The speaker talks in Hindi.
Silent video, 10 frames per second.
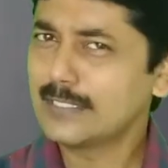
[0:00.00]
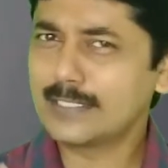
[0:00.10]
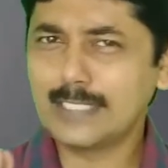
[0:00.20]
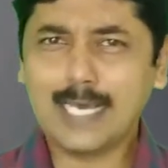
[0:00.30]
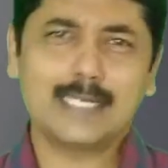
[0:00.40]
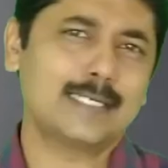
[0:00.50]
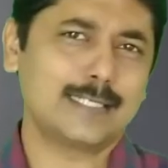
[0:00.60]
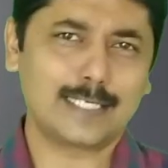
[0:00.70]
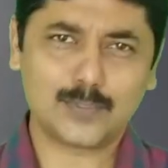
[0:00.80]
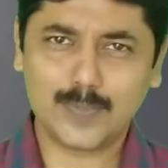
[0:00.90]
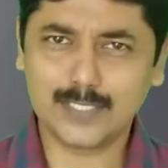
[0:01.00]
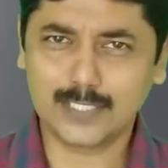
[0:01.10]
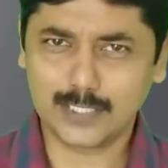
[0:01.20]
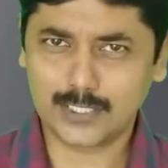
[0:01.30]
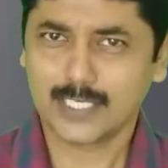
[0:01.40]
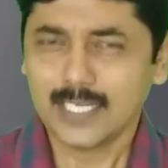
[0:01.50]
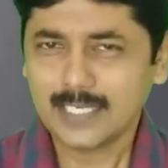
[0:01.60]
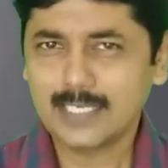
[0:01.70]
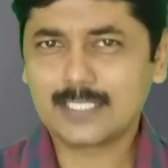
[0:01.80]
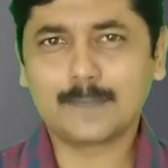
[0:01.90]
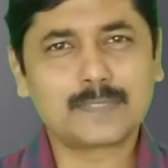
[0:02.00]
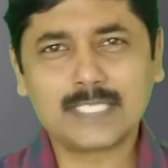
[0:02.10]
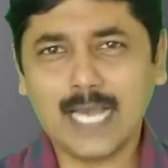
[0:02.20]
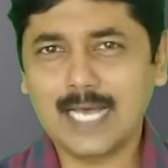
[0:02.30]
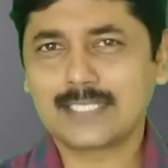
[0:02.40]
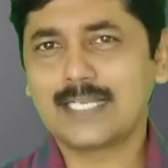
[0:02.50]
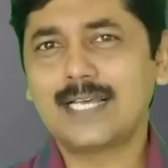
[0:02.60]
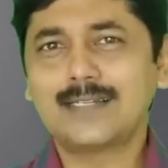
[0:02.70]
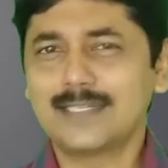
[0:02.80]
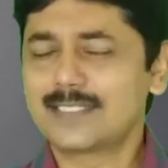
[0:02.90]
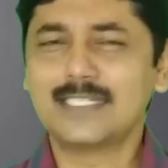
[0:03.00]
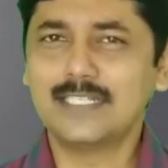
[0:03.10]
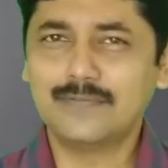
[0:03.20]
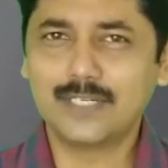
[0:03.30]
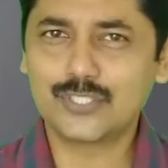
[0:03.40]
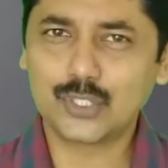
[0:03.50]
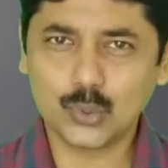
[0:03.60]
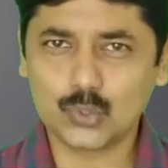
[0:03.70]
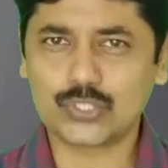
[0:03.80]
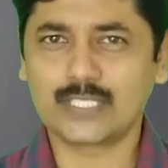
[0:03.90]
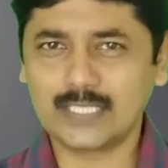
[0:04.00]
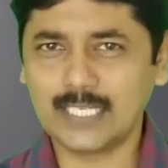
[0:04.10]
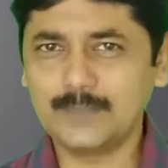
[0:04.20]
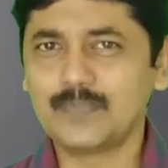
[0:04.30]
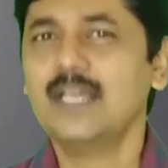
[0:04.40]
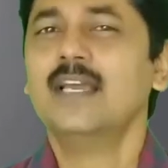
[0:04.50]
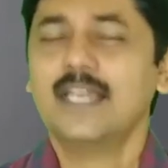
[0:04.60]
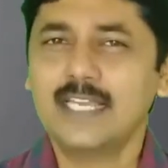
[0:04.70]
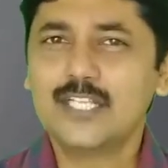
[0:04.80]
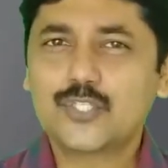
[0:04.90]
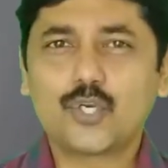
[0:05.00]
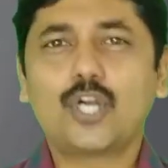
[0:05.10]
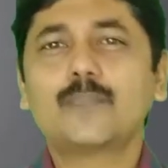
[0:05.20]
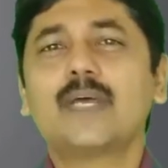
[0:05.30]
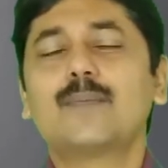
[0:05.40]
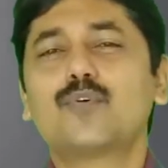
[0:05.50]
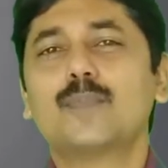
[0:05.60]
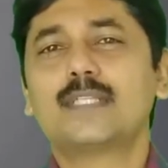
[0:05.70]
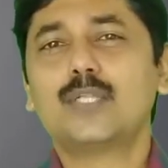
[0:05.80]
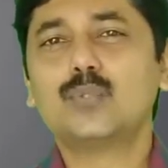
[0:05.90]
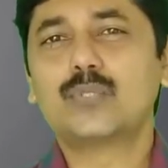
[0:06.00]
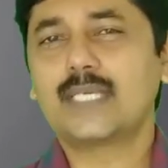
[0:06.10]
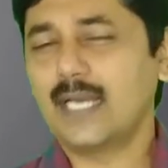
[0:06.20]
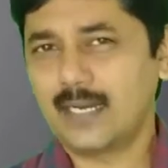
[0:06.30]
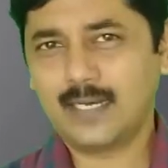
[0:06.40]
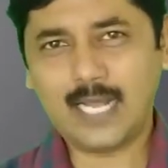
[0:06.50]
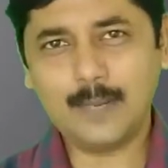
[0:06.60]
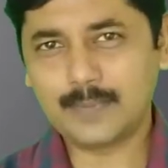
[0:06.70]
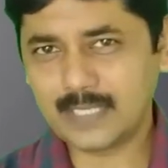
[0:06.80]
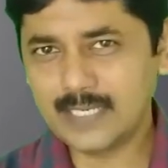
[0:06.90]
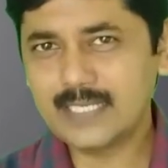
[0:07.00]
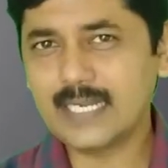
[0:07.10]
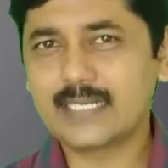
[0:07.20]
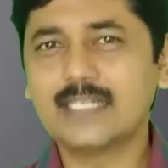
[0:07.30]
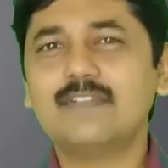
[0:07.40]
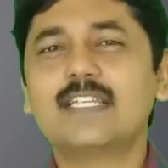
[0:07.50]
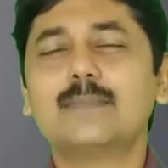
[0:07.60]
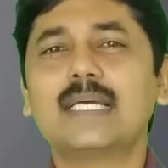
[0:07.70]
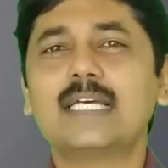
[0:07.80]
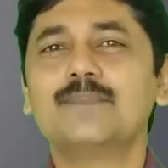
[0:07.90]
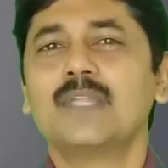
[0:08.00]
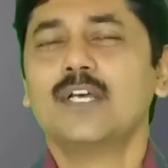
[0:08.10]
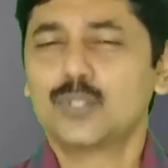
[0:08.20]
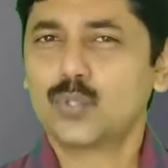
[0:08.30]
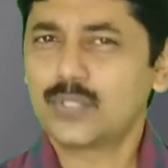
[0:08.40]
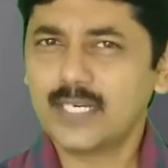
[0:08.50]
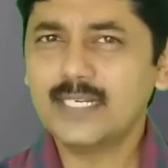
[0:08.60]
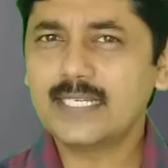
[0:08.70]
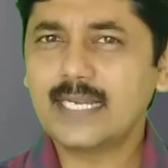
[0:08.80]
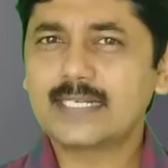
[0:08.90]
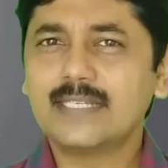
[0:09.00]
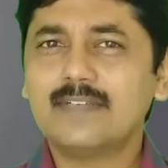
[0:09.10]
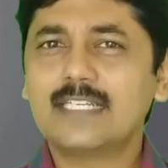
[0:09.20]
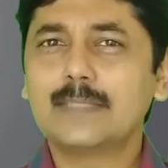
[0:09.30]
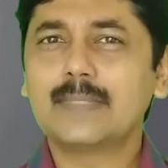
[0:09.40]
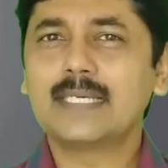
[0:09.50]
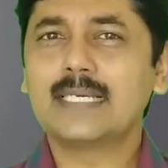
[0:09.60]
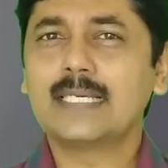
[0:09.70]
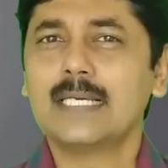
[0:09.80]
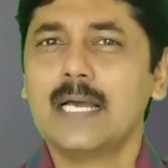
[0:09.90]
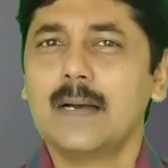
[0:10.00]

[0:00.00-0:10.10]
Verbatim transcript: डायरेक्ट एक्सपेंसेस ये सबसे आसान इसकी डेफिनेशन हो सकती है इन शॉर्ट मैं आपको बता दूं कि अगर आप ट्रेडिंग एक्टिविटी में हैं तो ट्रेडिंग एक्टिविटी में